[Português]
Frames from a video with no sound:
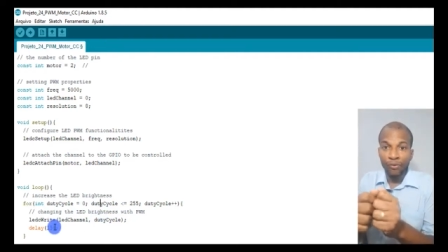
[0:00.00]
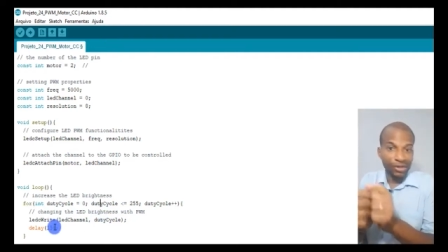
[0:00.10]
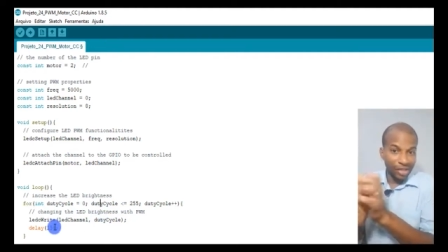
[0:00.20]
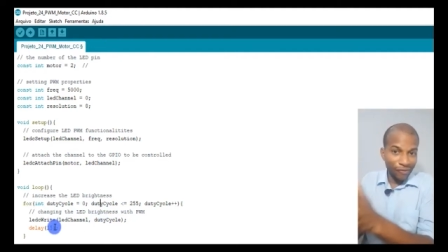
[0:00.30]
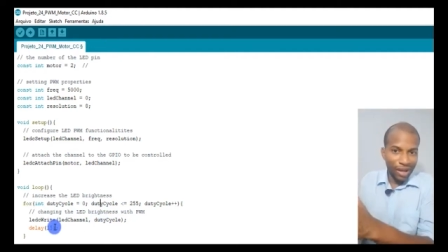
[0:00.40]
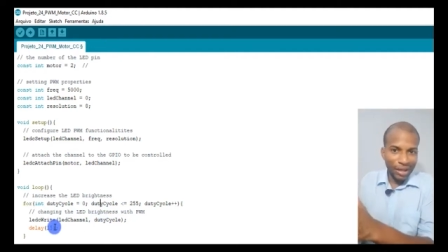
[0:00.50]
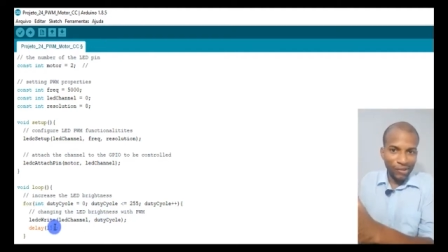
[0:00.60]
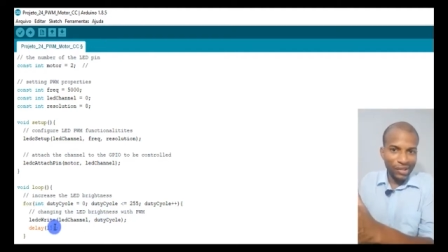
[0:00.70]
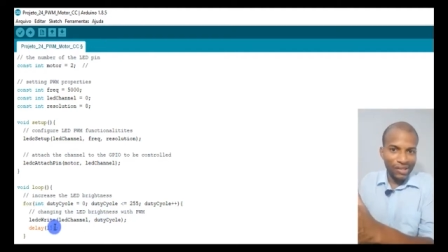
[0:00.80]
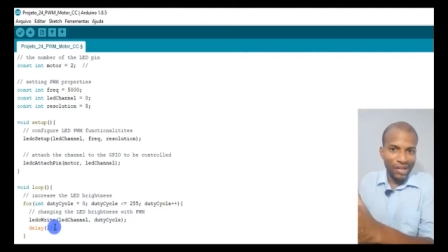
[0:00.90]
você não vai
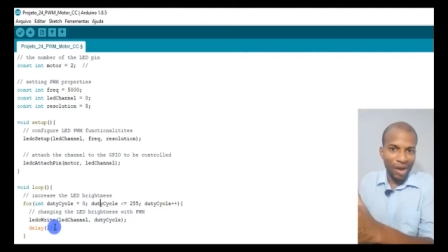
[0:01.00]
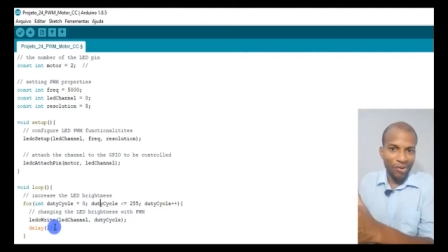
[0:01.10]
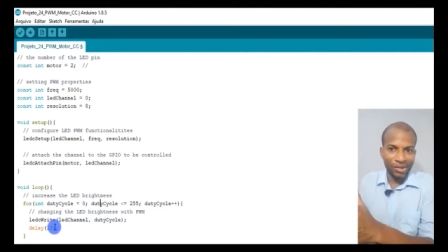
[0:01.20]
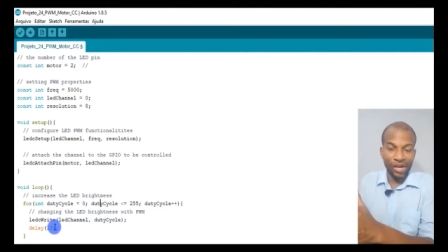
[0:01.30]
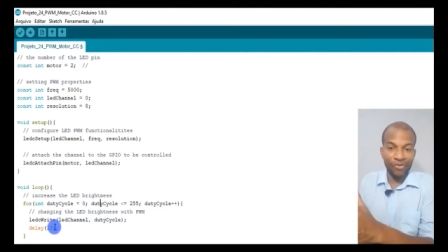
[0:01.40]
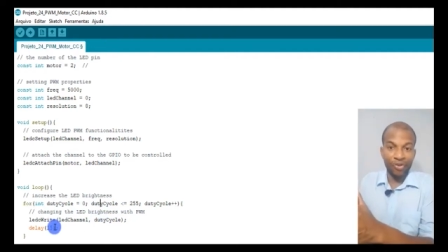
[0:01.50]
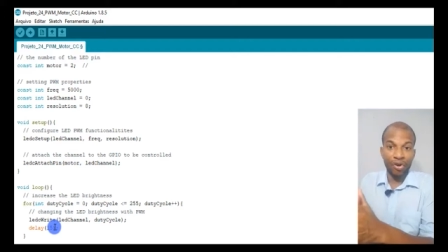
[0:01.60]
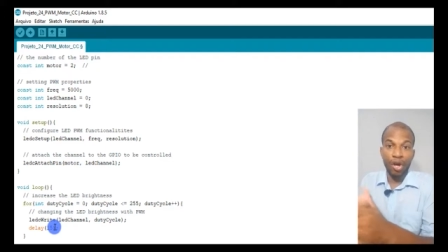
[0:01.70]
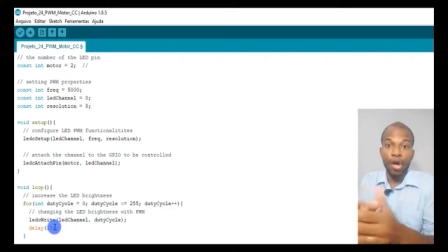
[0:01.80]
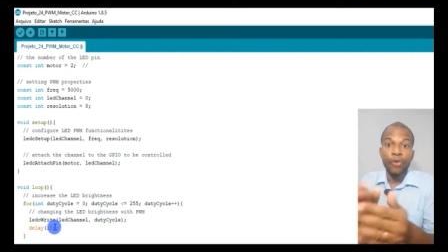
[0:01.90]
estar utilizando a rotina
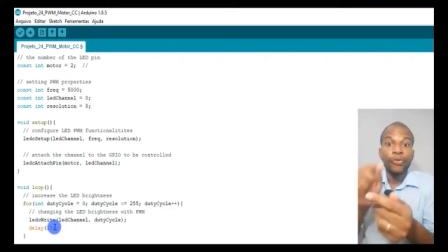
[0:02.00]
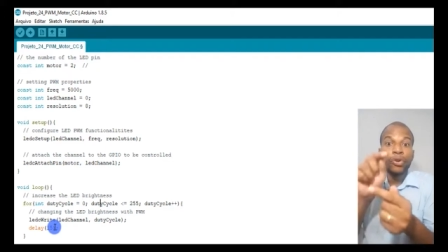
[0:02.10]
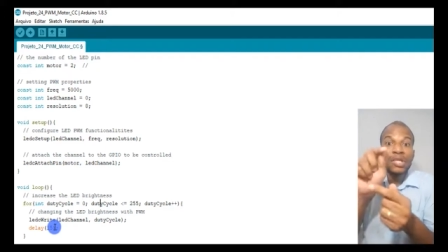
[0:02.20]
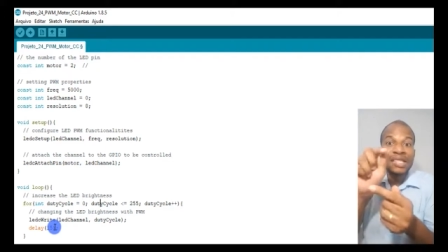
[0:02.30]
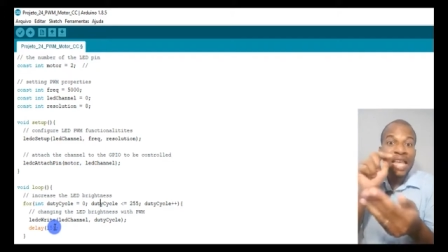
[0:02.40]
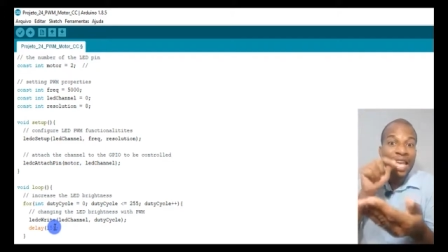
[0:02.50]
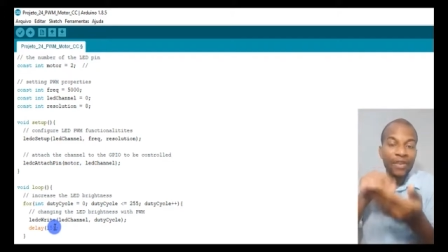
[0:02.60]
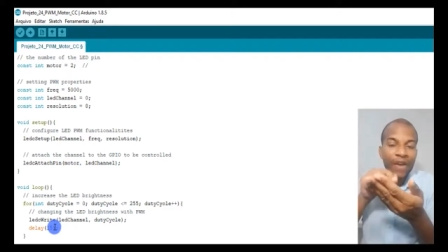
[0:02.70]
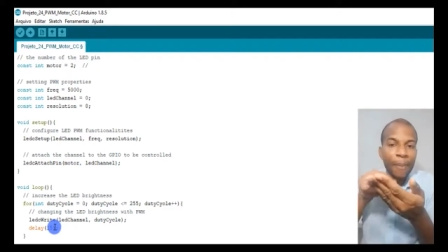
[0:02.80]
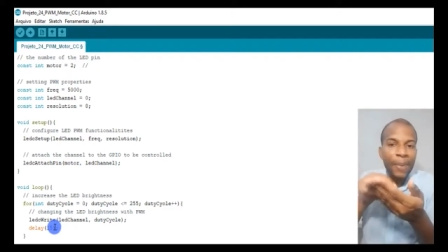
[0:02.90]
for. Você
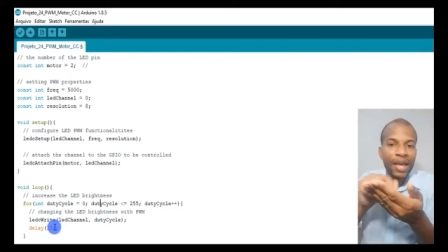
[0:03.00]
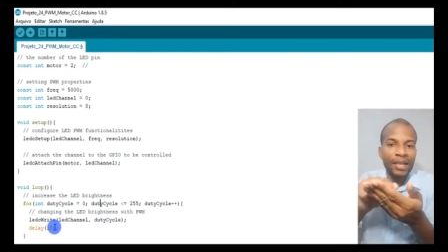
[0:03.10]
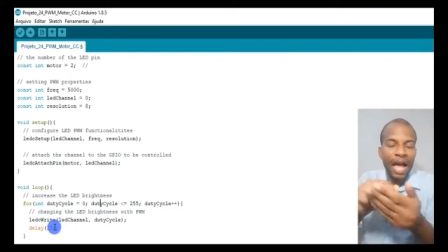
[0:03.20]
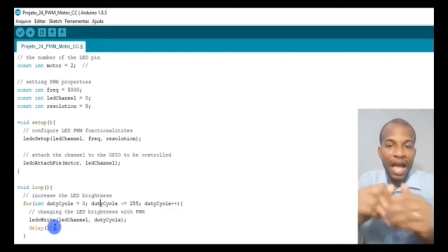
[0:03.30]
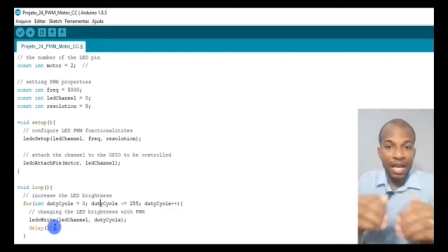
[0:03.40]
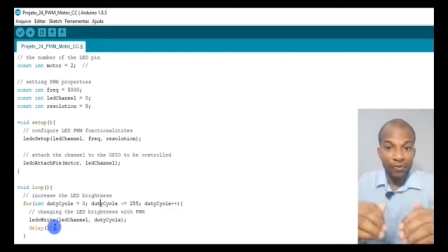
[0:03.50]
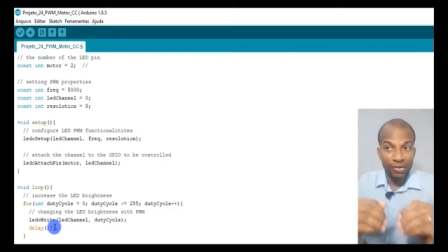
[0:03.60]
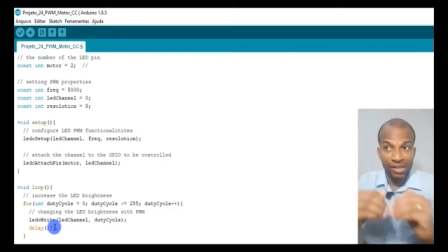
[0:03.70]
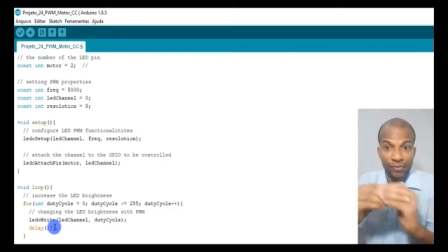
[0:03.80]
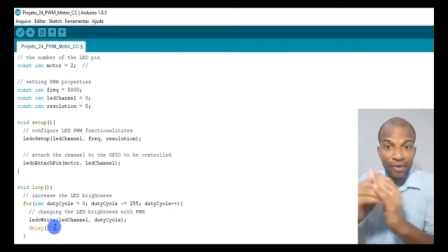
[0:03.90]
que vai apertar e
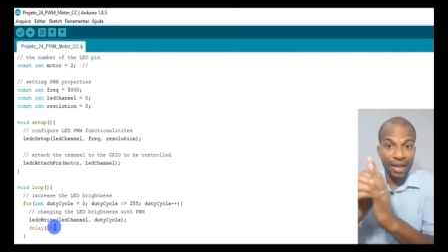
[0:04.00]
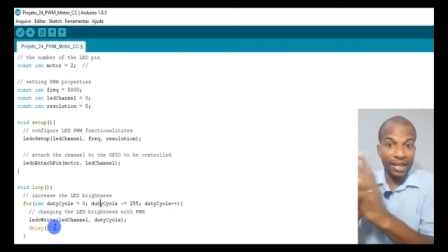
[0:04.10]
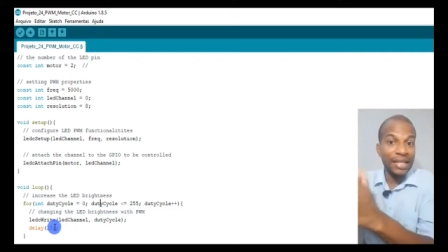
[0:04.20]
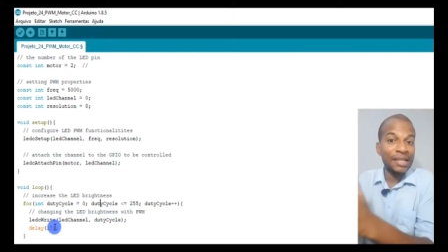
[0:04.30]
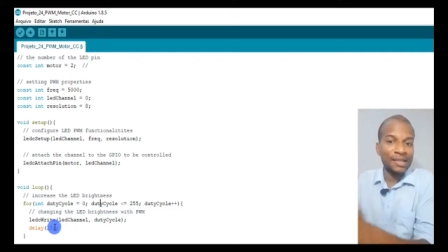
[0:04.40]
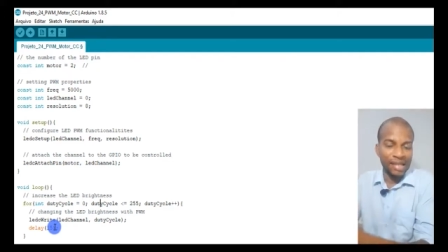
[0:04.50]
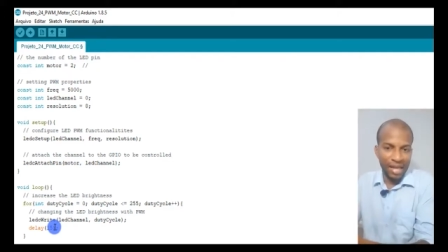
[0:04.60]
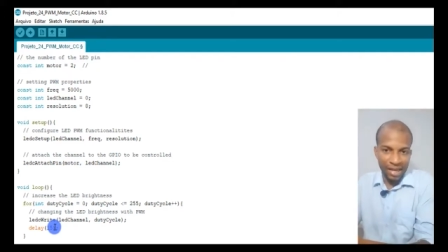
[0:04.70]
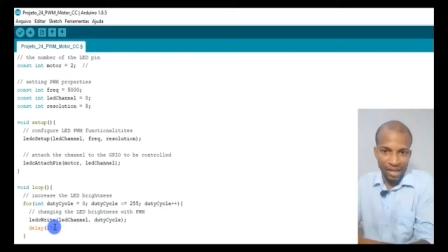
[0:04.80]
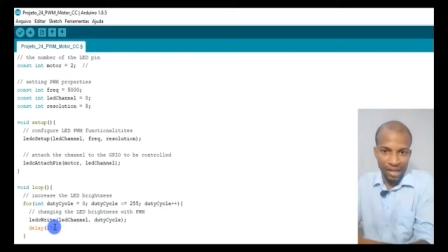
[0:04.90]
você vai
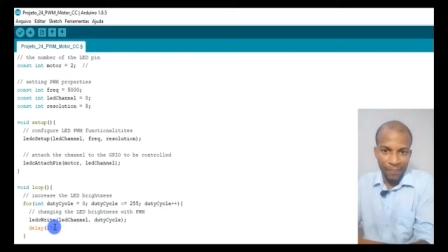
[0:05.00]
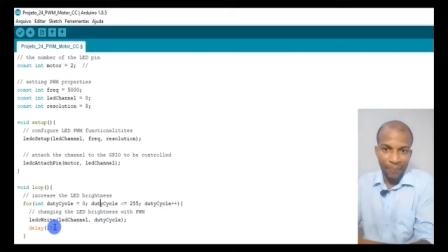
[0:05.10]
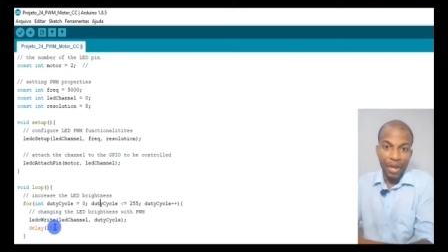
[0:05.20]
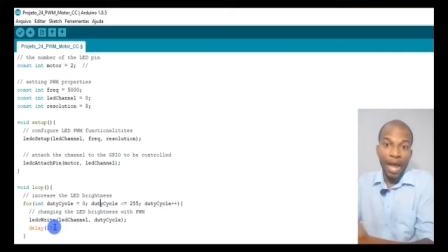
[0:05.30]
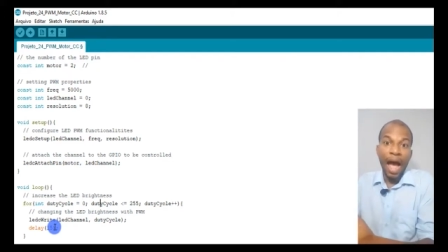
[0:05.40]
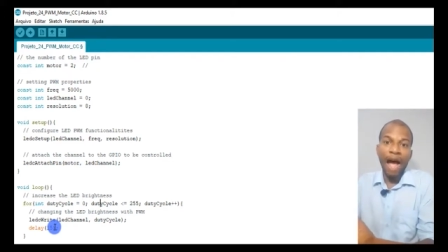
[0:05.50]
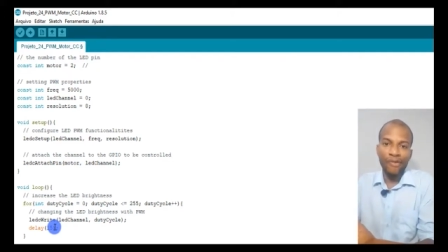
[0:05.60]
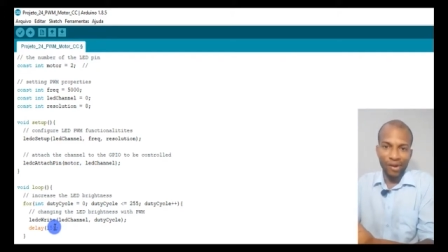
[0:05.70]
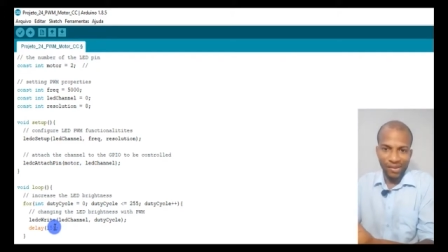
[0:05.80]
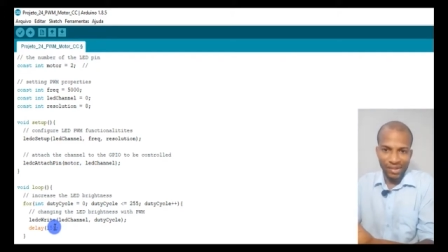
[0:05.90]
inserir
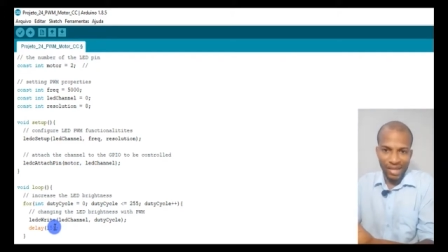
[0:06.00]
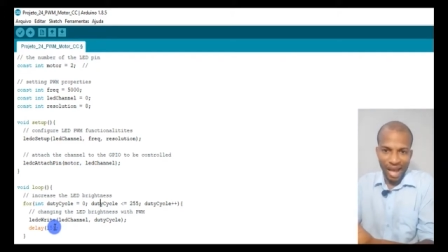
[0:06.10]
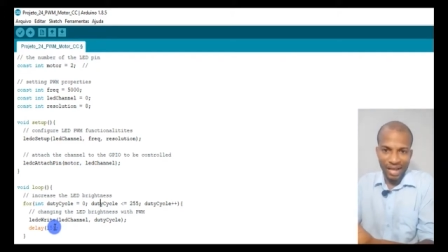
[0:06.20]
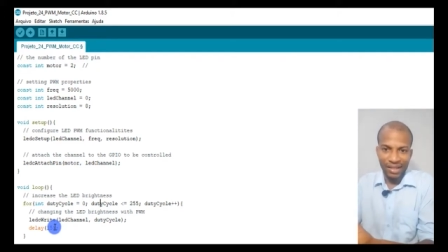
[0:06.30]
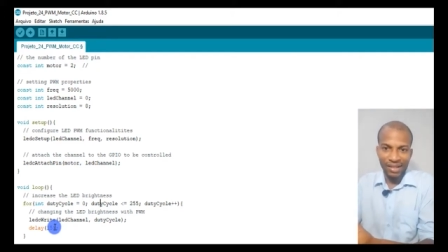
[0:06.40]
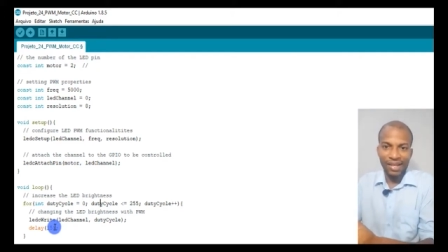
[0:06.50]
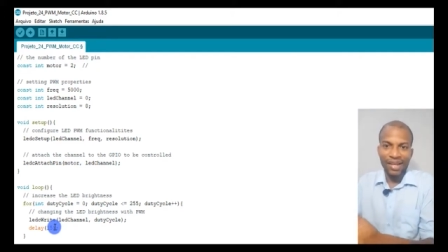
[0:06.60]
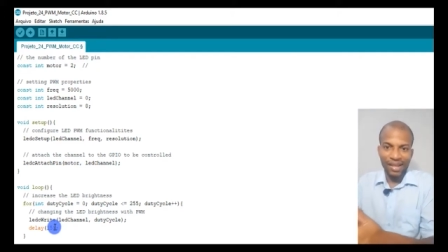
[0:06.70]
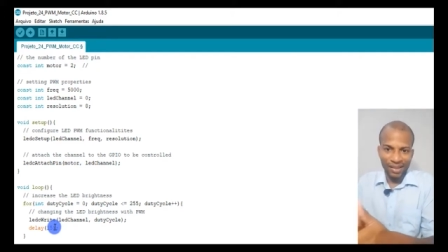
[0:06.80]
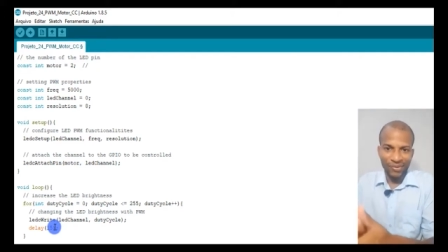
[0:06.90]
a velocidade
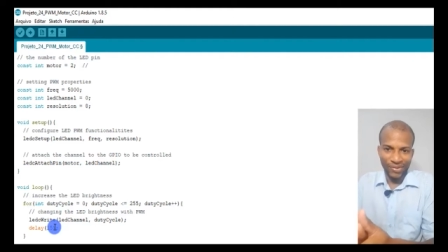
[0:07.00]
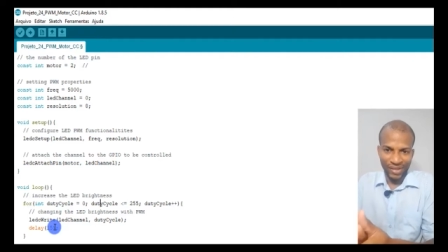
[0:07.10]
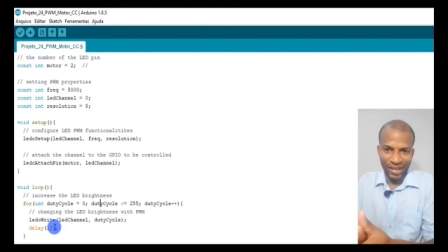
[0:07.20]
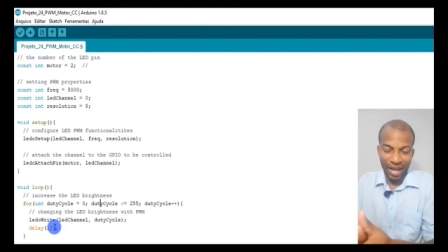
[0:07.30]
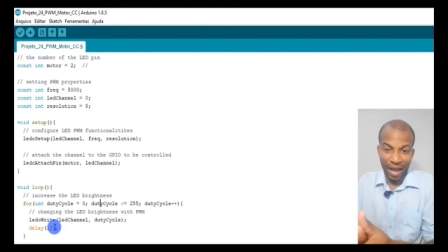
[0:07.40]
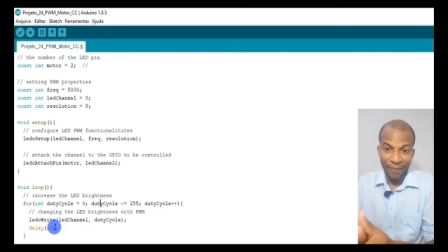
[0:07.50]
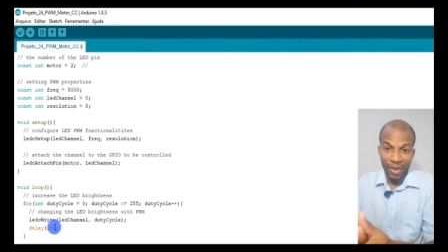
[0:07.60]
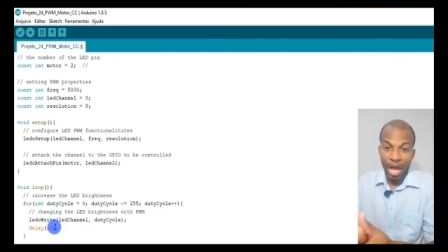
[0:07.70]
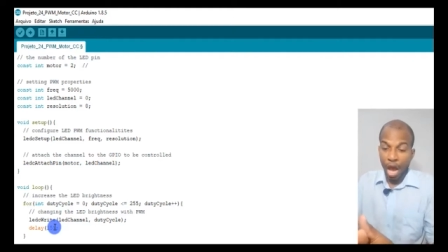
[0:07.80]
que você quer.